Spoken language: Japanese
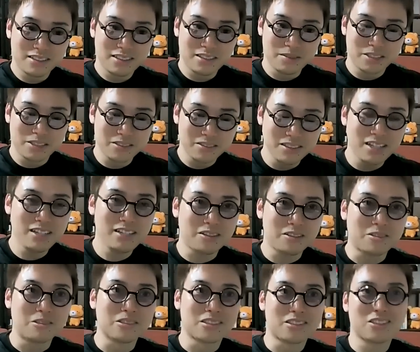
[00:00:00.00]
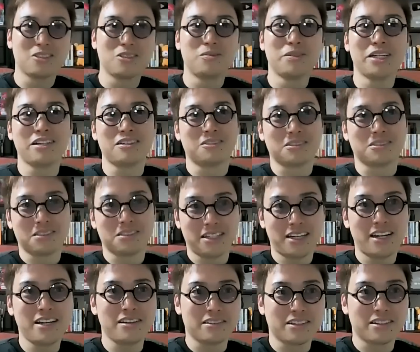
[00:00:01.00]
でもそんなにこう突っ込まれることっ
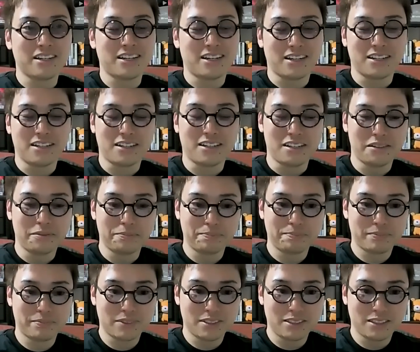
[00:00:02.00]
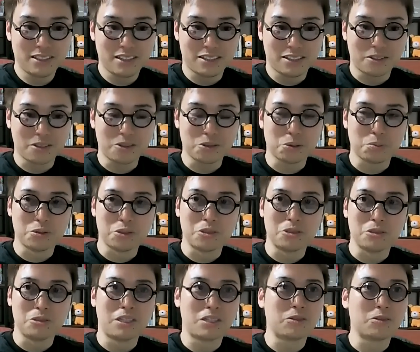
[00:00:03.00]
てないので、なかなか。いや、それこそ
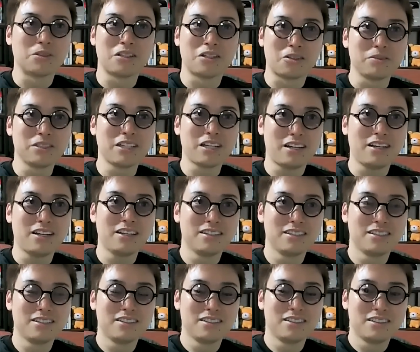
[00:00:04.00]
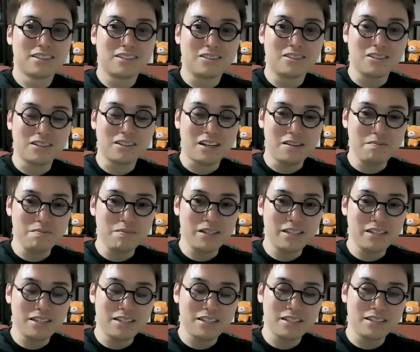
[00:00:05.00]
ブログを運んだろみたいな。これってあんま
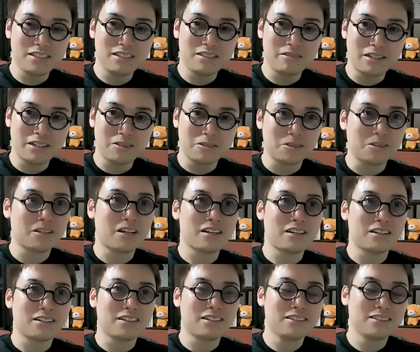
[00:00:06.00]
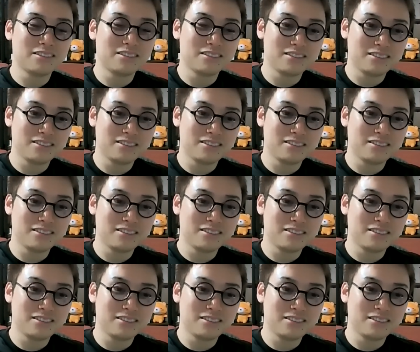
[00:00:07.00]
り言われることないから。